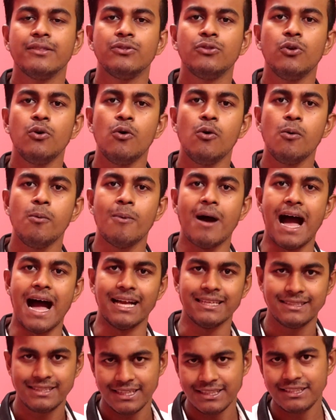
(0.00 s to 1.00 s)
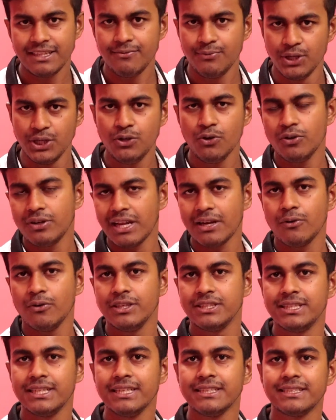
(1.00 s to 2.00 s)
তো আজকের যে ভিডিওটা
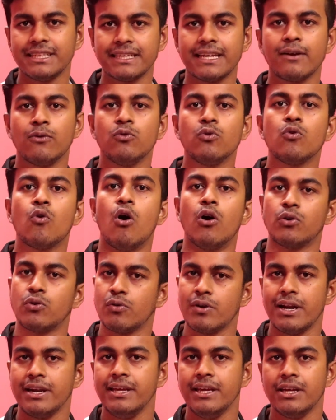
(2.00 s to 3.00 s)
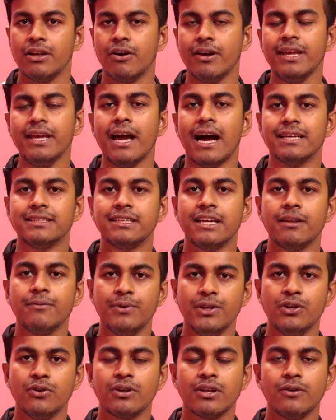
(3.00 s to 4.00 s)
রয়েছে সেটা কোনো ঘটনা নিয়ে নয় আজকের
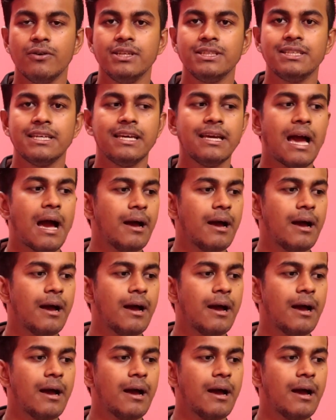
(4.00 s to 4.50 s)
ভিডিওটা হয়েছে